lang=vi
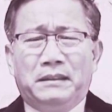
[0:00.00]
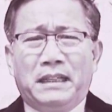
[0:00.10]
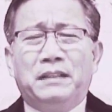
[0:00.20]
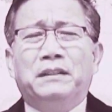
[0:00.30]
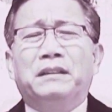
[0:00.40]

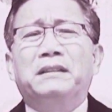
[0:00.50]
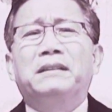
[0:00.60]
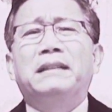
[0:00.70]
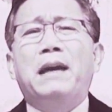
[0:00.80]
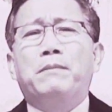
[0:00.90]
sẽ được
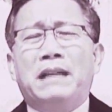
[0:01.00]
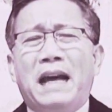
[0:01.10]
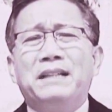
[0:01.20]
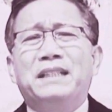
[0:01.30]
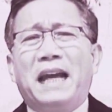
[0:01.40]
đem ra
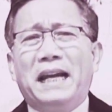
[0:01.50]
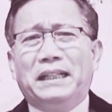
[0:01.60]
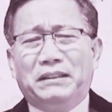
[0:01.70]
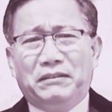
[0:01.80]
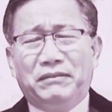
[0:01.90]
ánh sáng
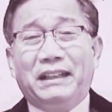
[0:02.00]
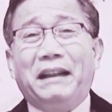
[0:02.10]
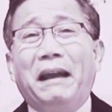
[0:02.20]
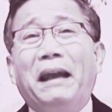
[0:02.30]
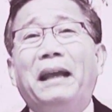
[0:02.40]
Vì
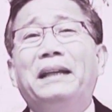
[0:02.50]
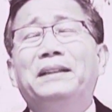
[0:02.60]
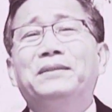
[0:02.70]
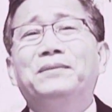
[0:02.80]
thế